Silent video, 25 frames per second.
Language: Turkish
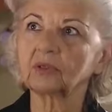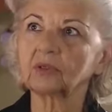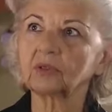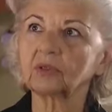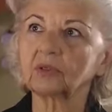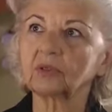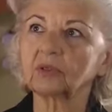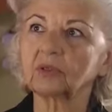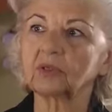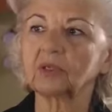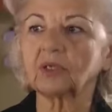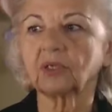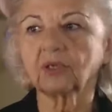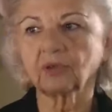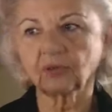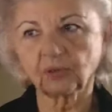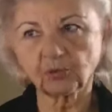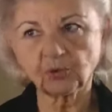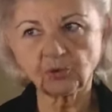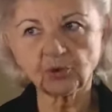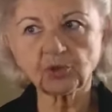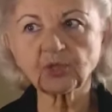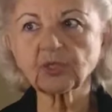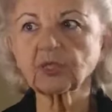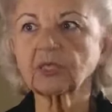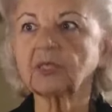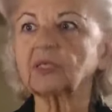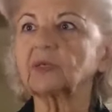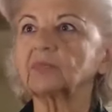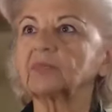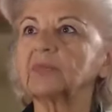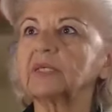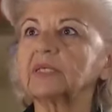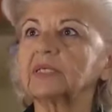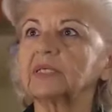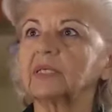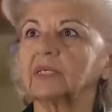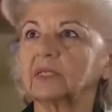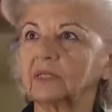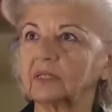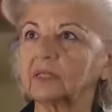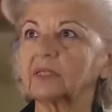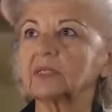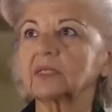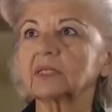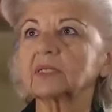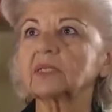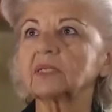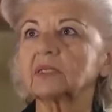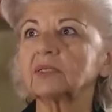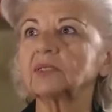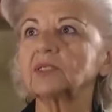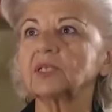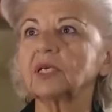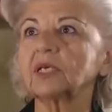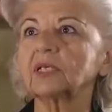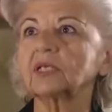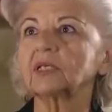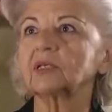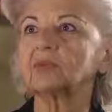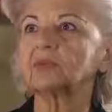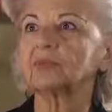ya. Ee, siz gitmeseydiniz gidecektim